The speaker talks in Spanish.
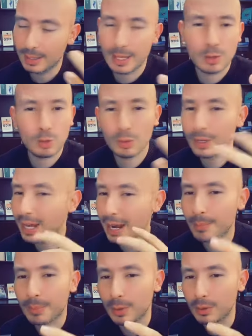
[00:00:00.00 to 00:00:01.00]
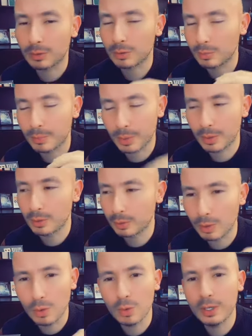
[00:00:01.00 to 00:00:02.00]
es un gran producto, es un
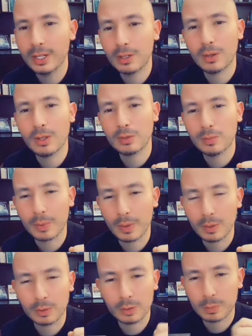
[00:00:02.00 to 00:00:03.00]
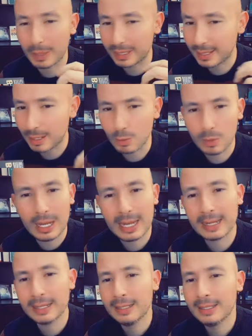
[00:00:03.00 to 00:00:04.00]
producto único, es un producto
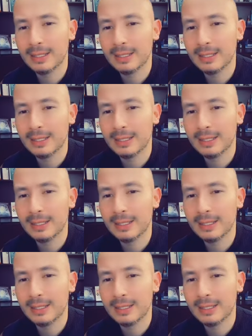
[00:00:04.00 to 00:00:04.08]
espectacular.